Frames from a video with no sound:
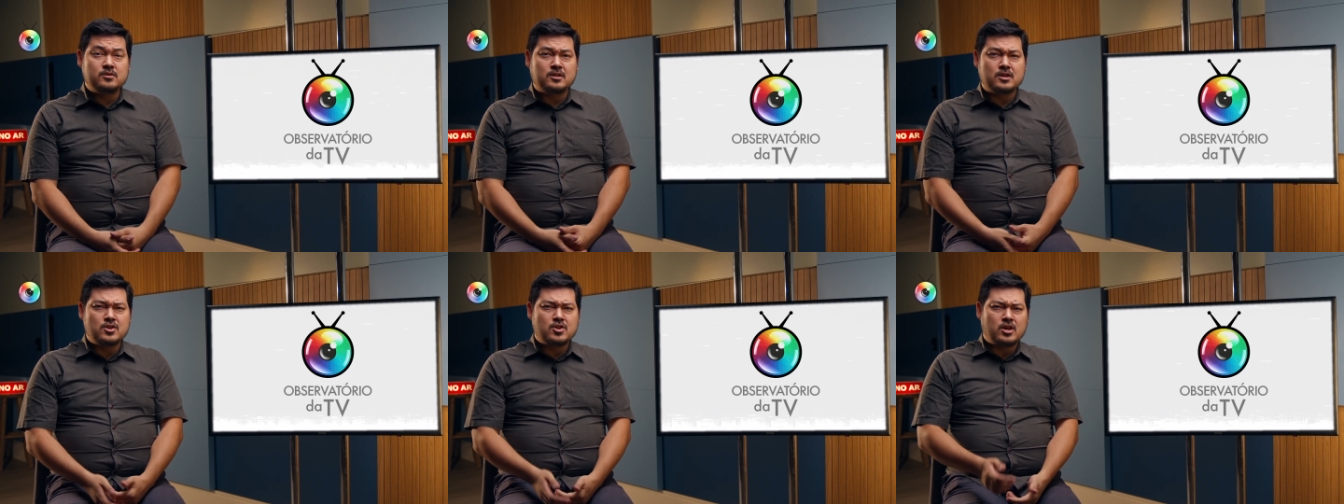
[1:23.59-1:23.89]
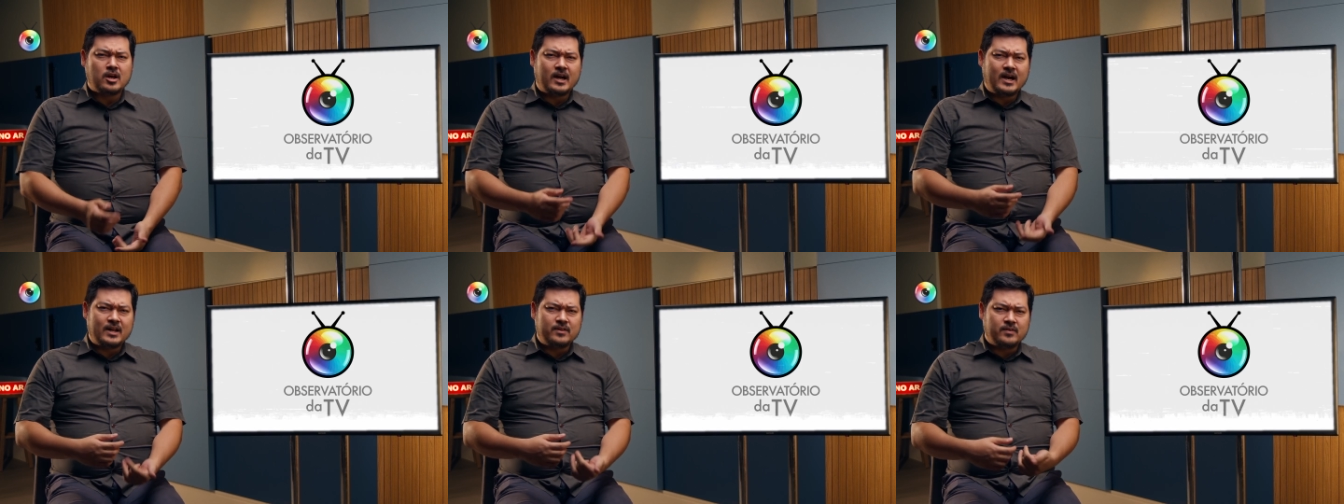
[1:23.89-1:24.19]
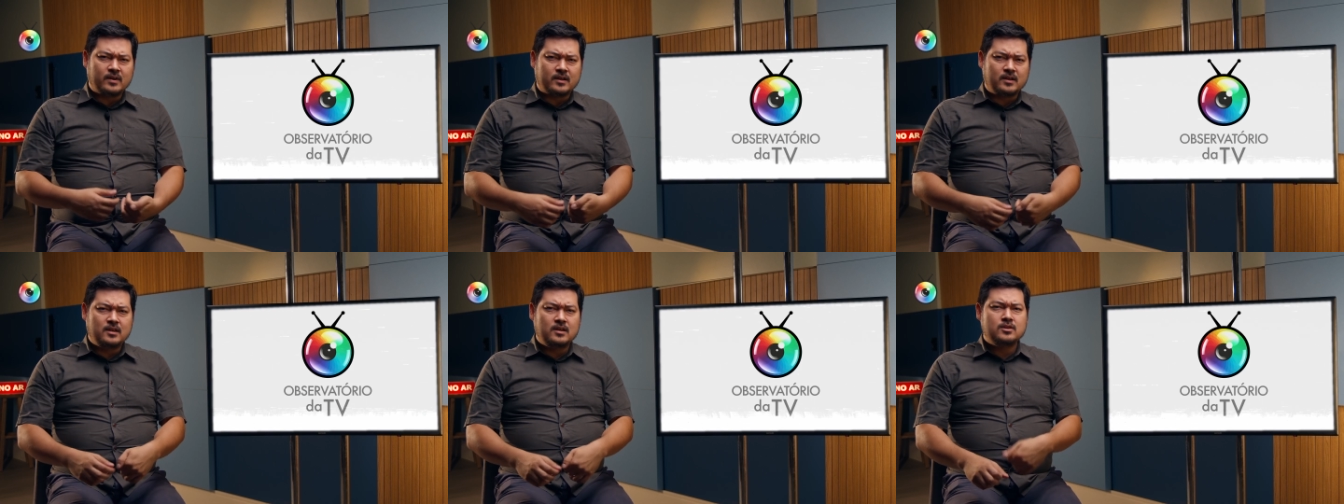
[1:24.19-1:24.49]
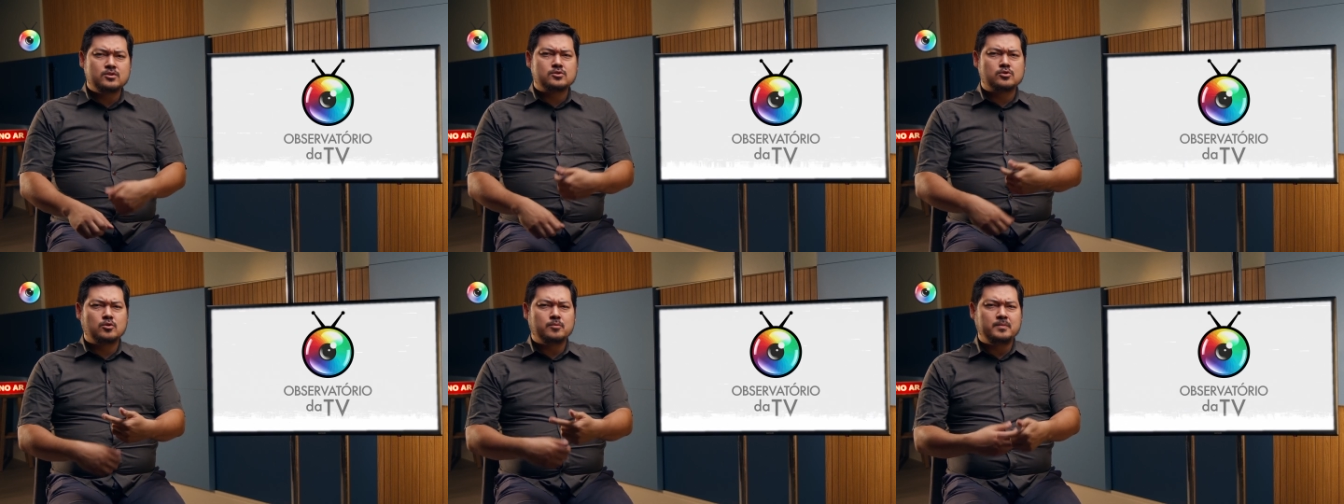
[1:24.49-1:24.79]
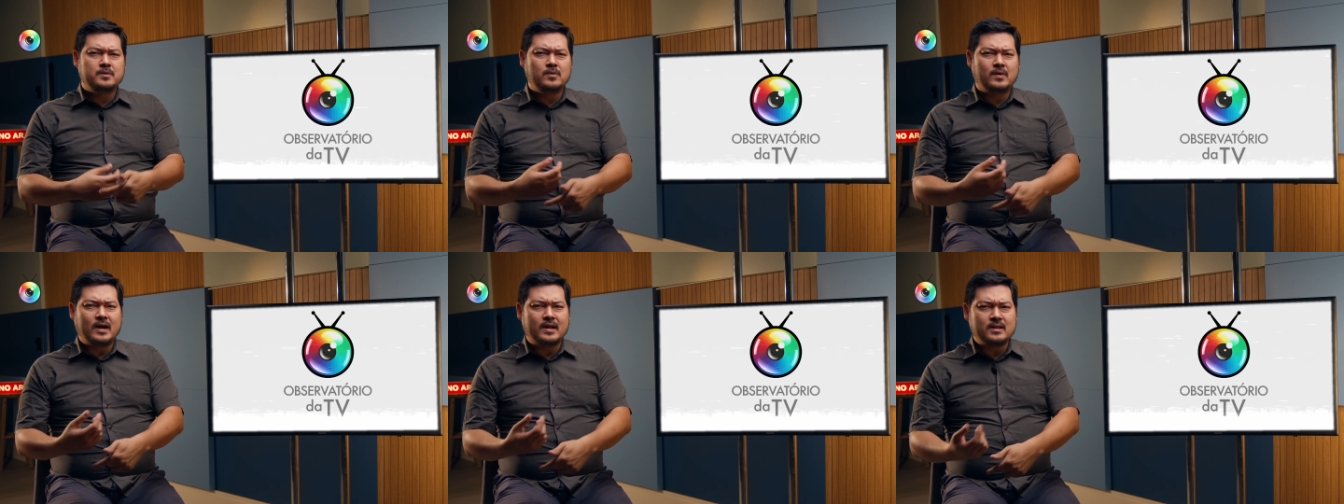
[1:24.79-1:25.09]
tem chegado aqui,
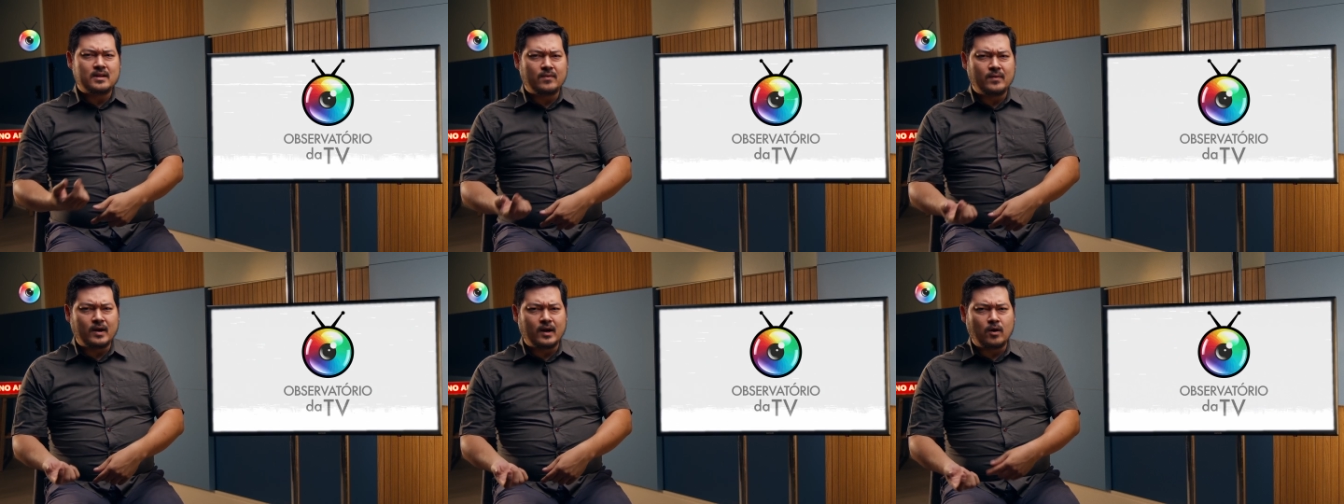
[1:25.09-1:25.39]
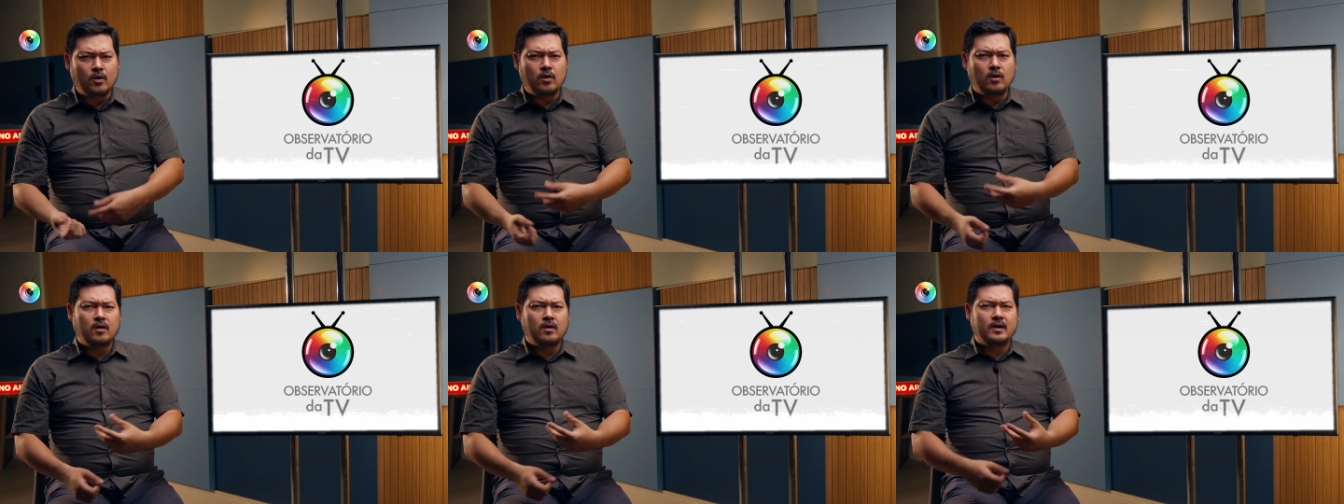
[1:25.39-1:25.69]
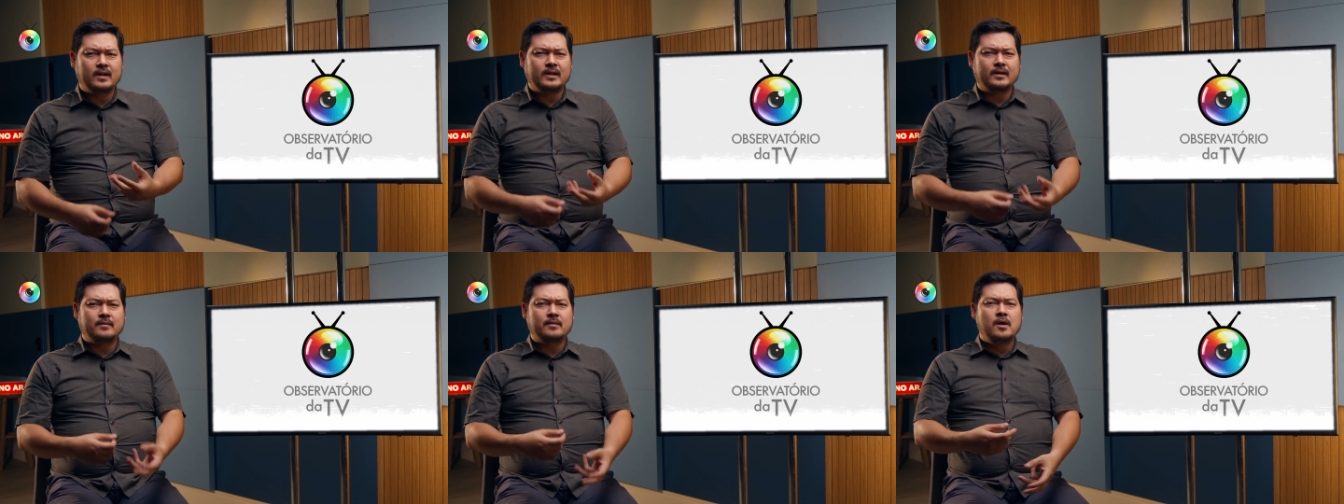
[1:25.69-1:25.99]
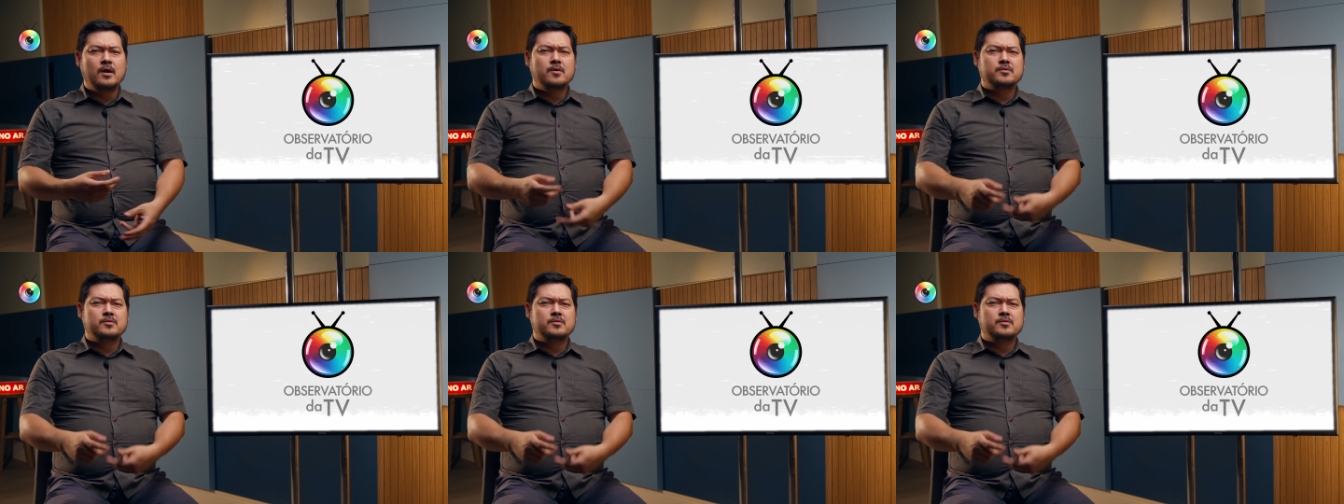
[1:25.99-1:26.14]
descobriu o canal agora,